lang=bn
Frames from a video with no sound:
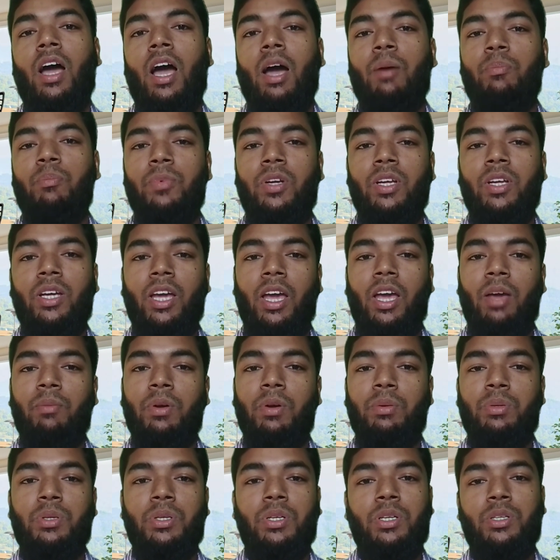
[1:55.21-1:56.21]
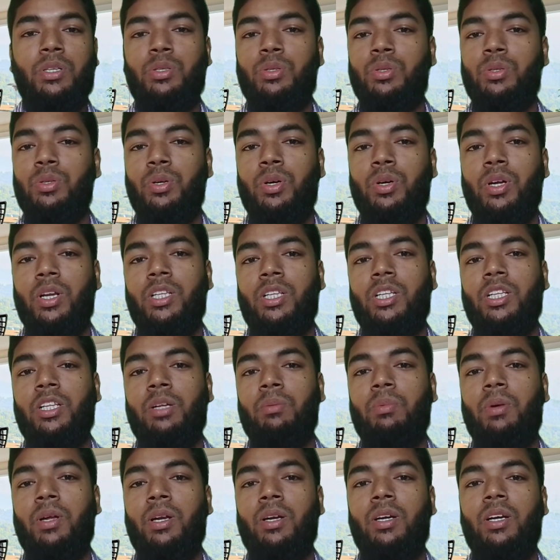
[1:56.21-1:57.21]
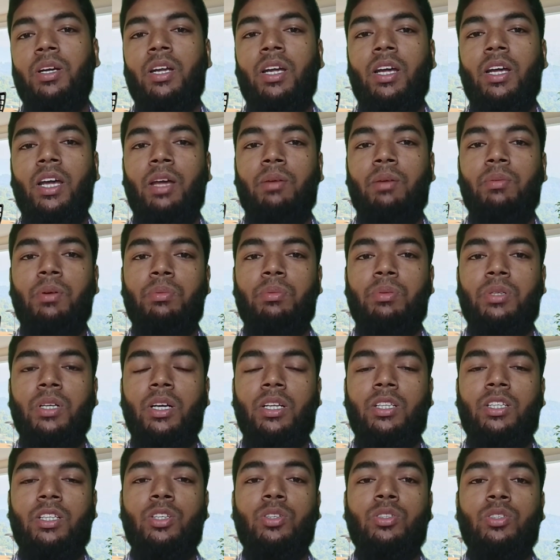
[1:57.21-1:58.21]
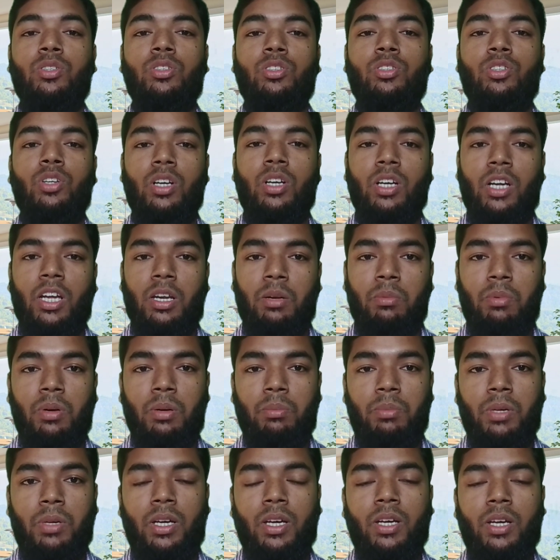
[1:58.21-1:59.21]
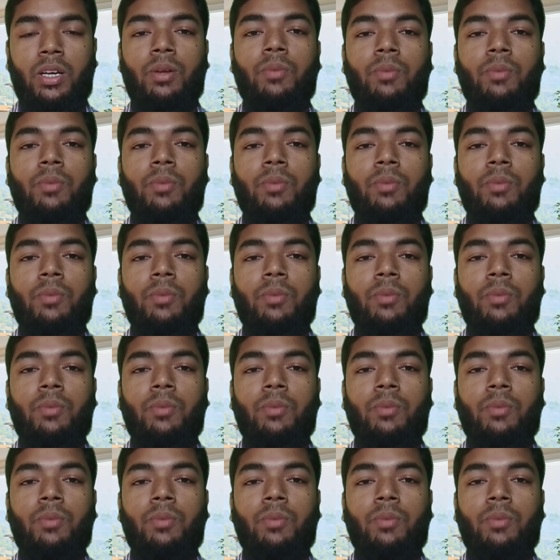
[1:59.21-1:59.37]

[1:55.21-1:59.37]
আপনি এই ব্যবসাটা শুরু করে দিতে পারেন এই ব্যবসা যেহেতু সরকারিভাবে